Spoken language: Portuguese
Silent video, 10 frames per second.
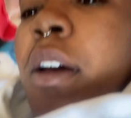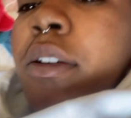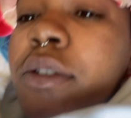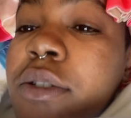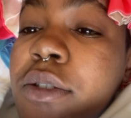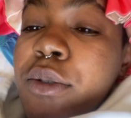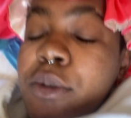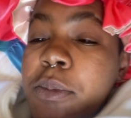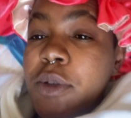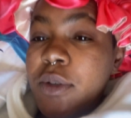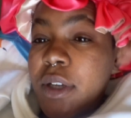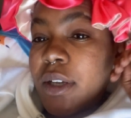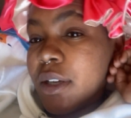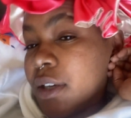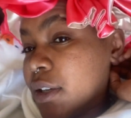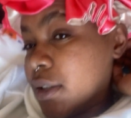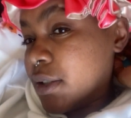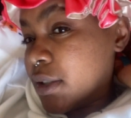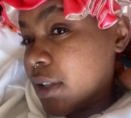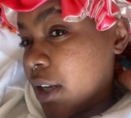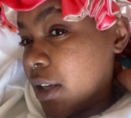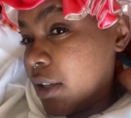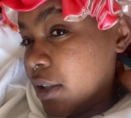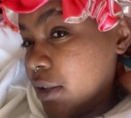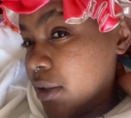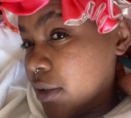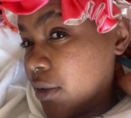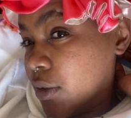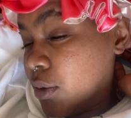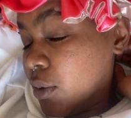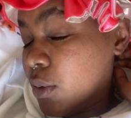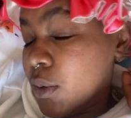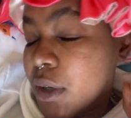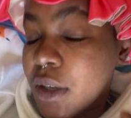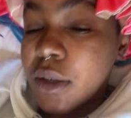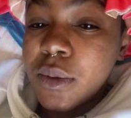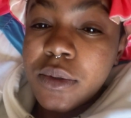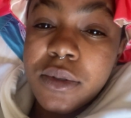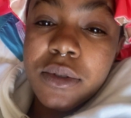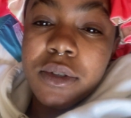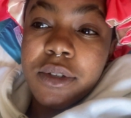A gente dormiu na sala. O caos.